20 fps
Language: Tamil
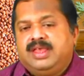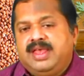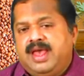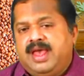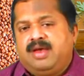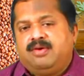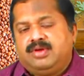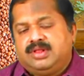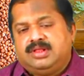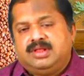
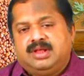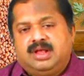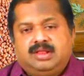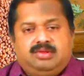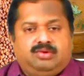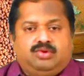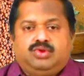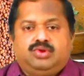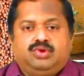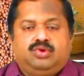ஏன் வந்து
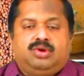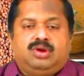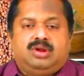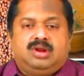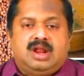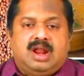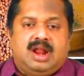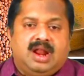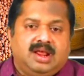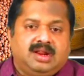அது வந்து ஒரு
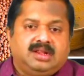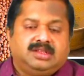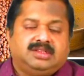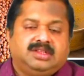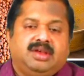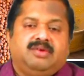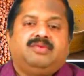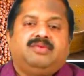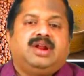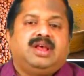
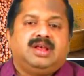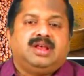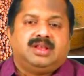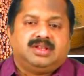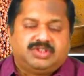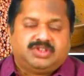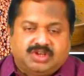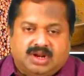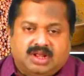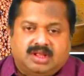நெல்லரிசியை விட
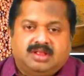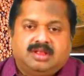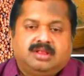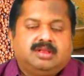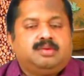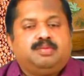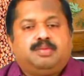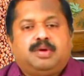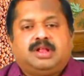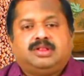
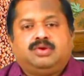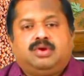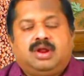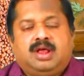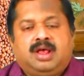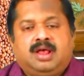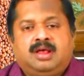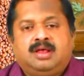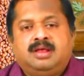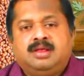சிறந்ததுன்னு
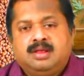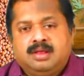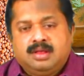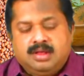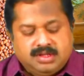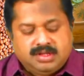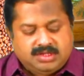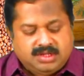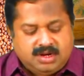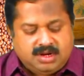பார்த்தோன்னா
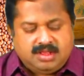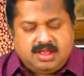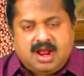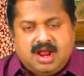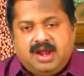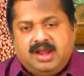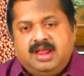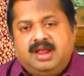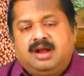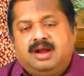
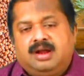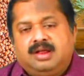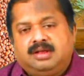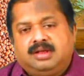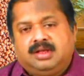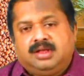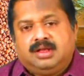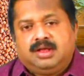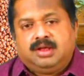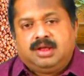
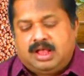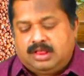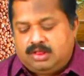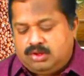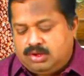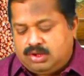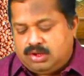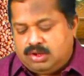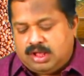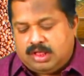சிறுதானியங்களுக்கு
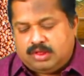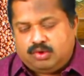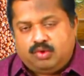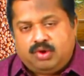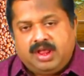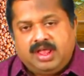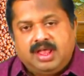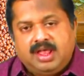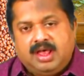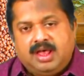அதுக்கு
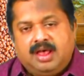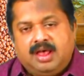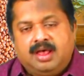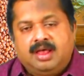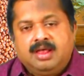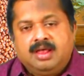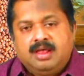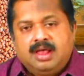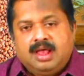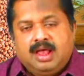அதனுடைய
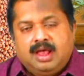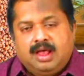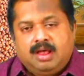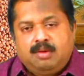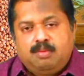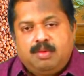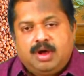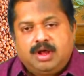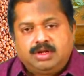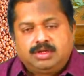
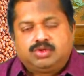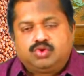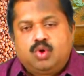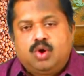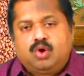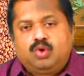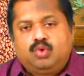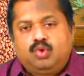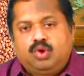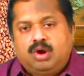மருத்துவ
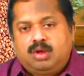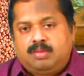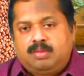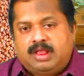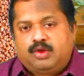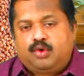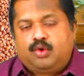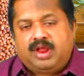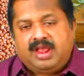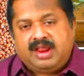குணம்
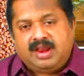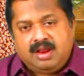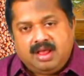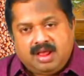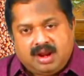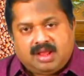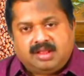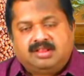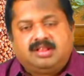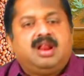அதனுடைய
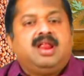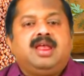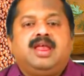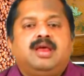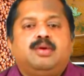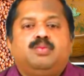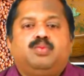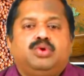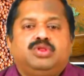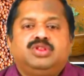
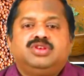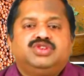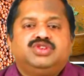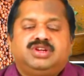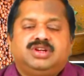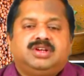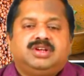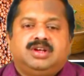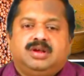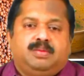நிறத்திலேயே
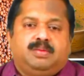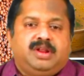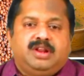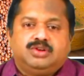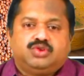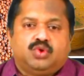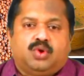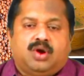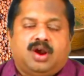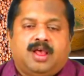பொதிஞ்சிருக்கு
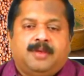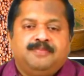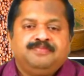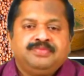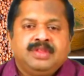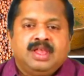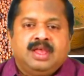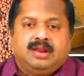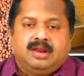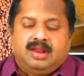அப்படின்னு சொல்லலாம்
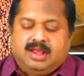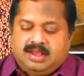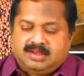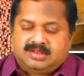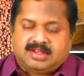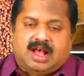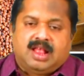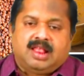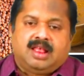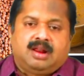நீங்கள்
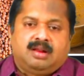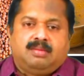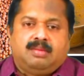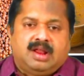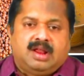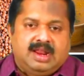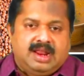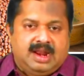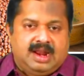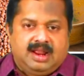
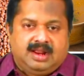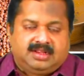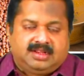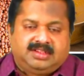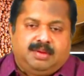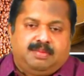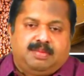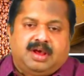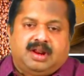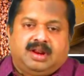சாதாரணமாக
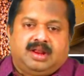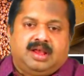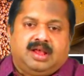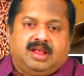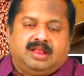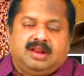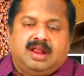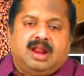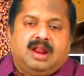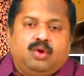நெல்லரிசி பாருங்கள்
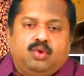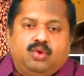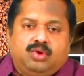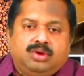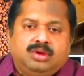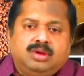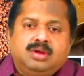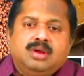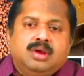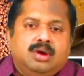அது நல்ல
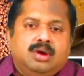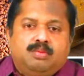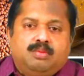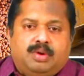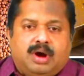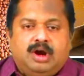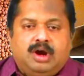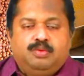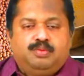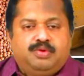ஒரு
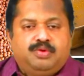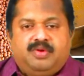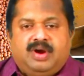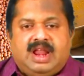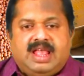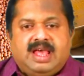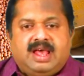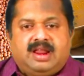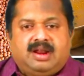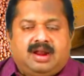பழுப்பு
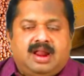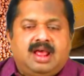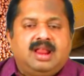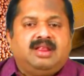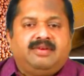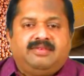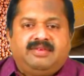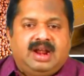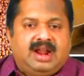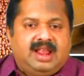வெள்ளையாக இருக்கலாம்
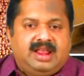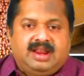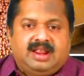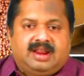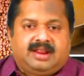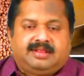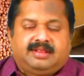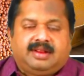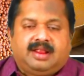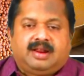இல்லை வெள்ளை
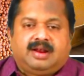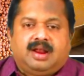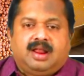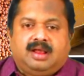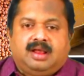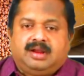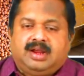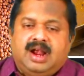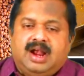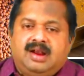நிறத்தில்
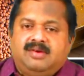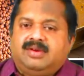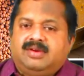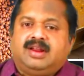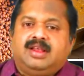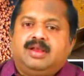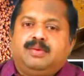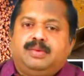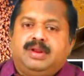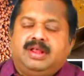இருக்கலாம்
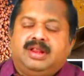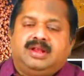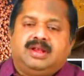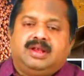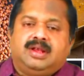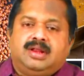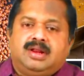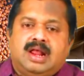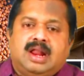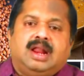கேழ்வரகு எப்படி
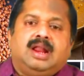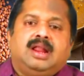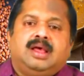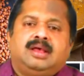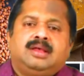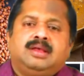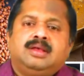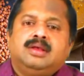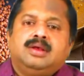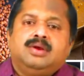இருக்குது நல்ல
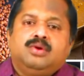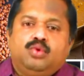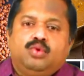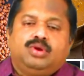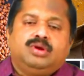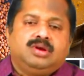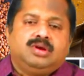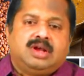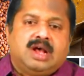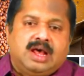
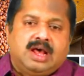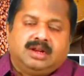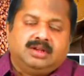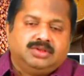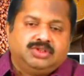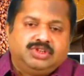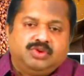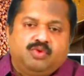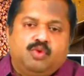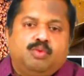ஒரு
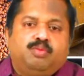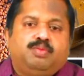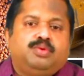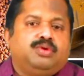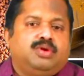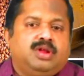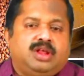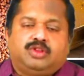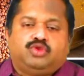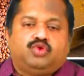கருஞ்சிவப்பு
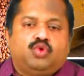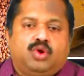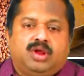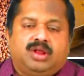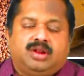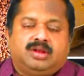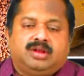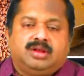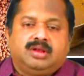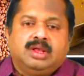நிறத்தோடு
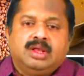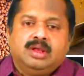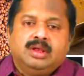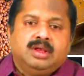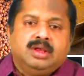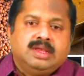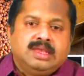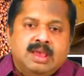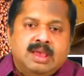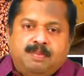இருக்குது
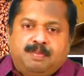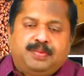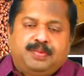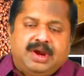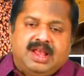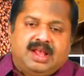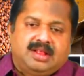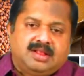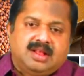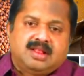
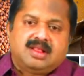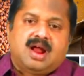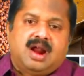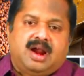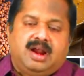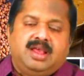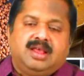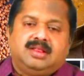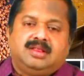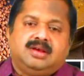எப்படி அந்த
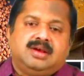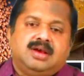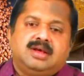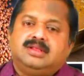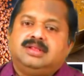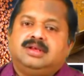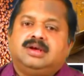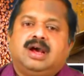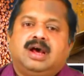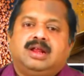தானியத்துக்கு
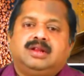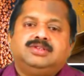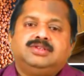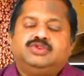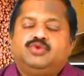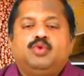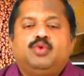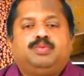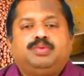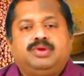அந்த
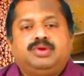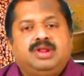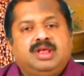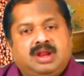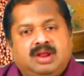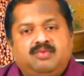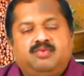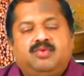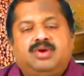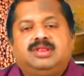கருஞ்சிவப்பு
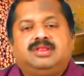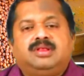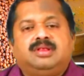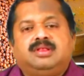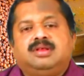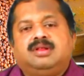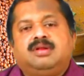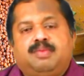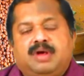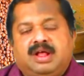நிறம்
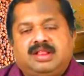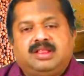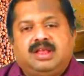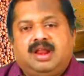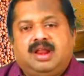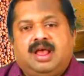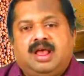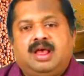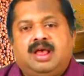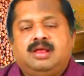வந்ததுன்னு
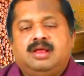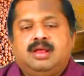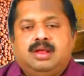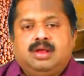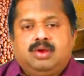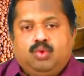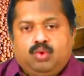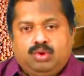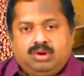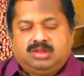பார்த்தீங்கன்னா
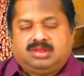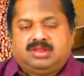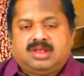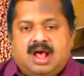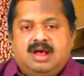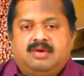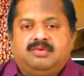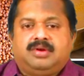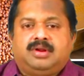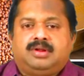ஒரு
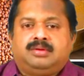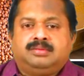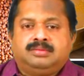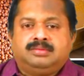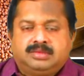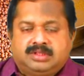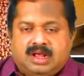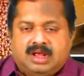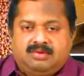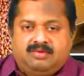தாவரம்
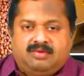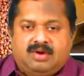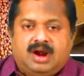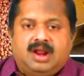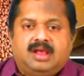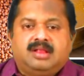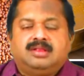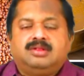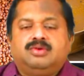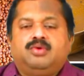தன்
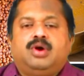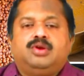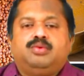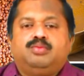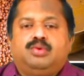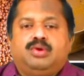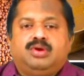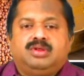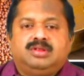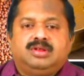வளர்ந்து
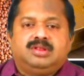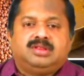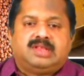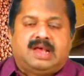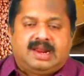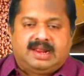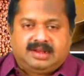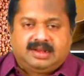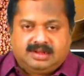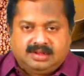வரும் பொழுது
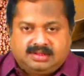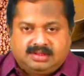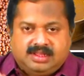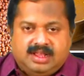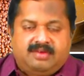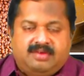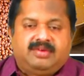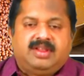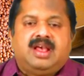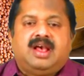தனக்கு
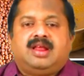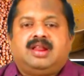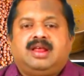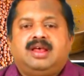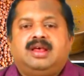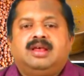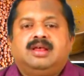தேவையான